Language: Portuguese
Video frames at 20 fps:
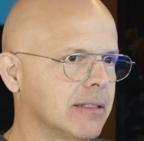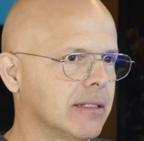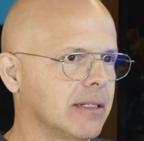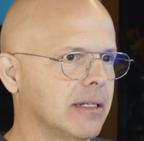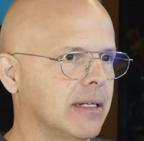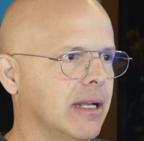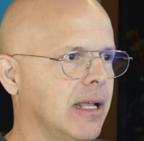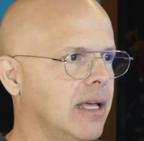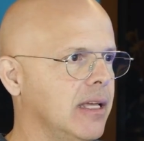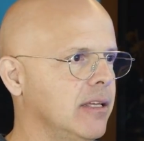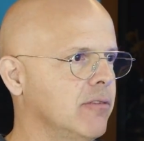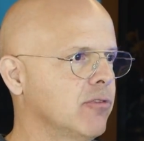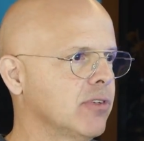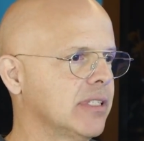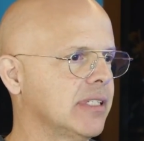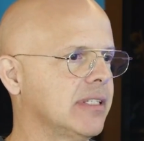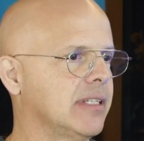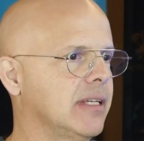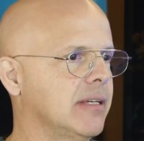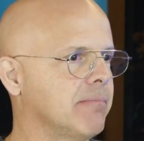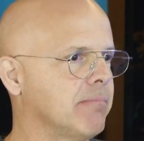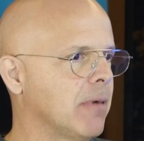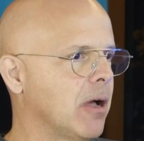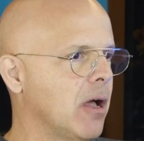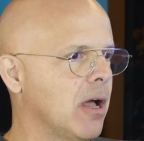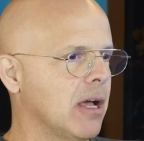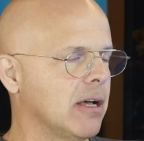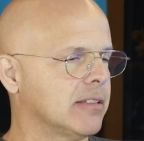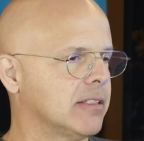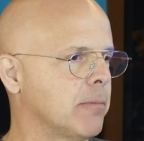Né? E você,
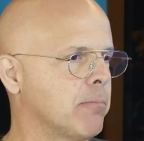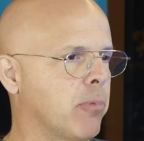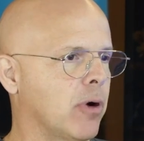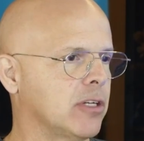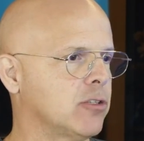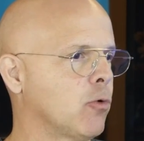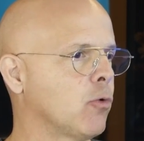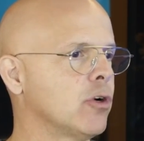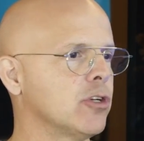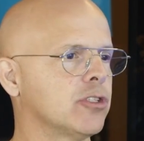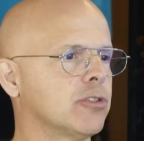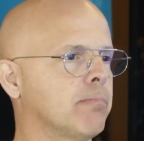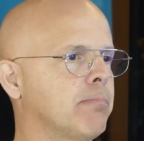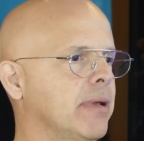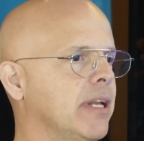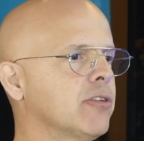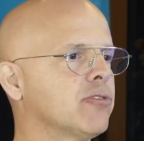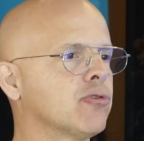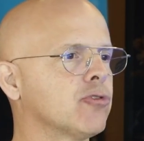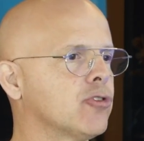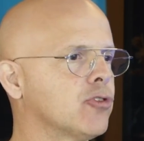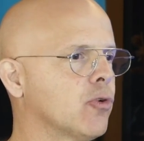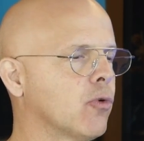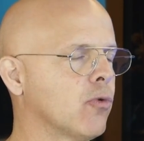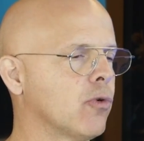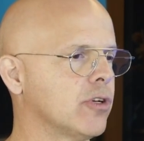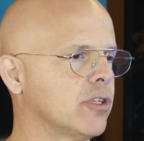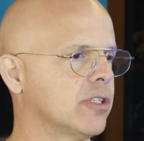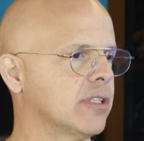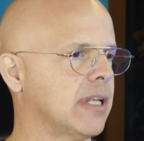você pode hoje, preços de
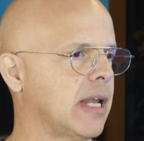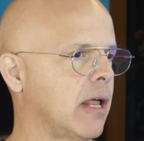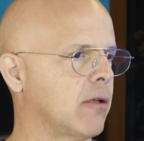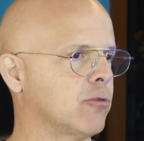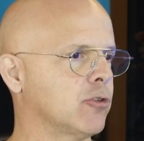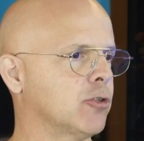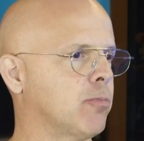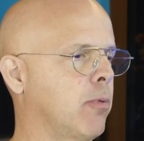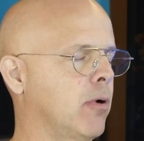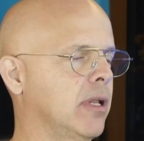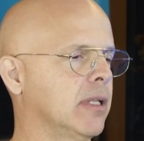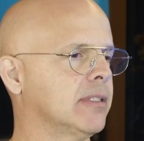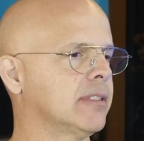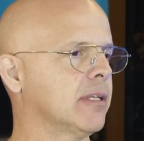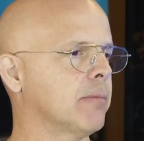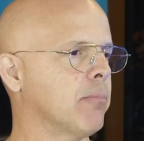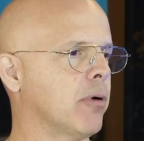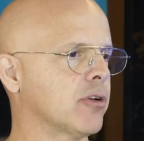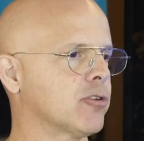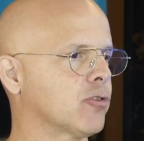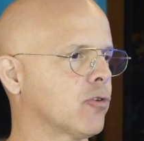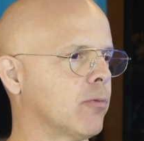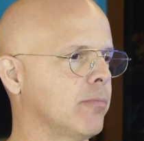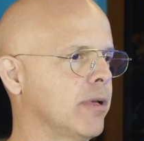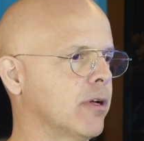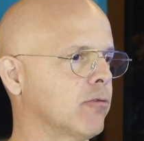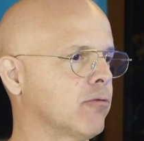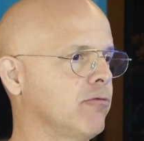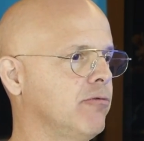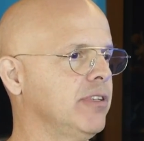hoje, sei lá, no espoleto você pode
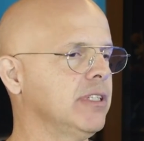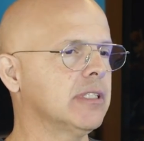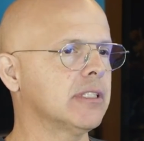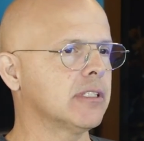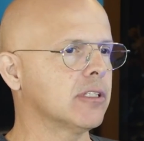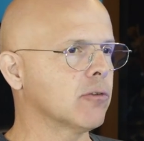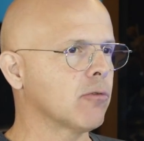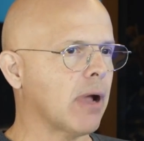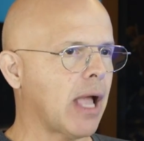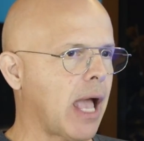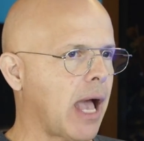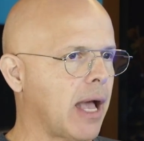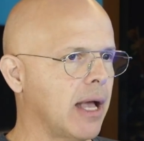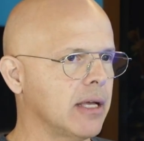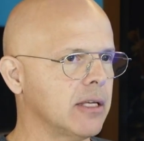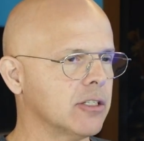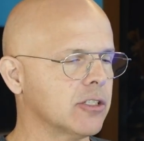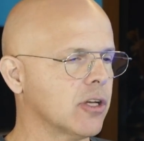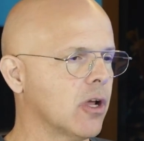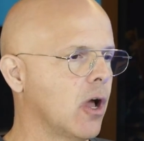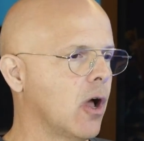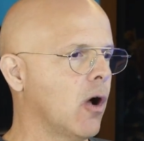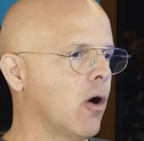comer com 25 reais,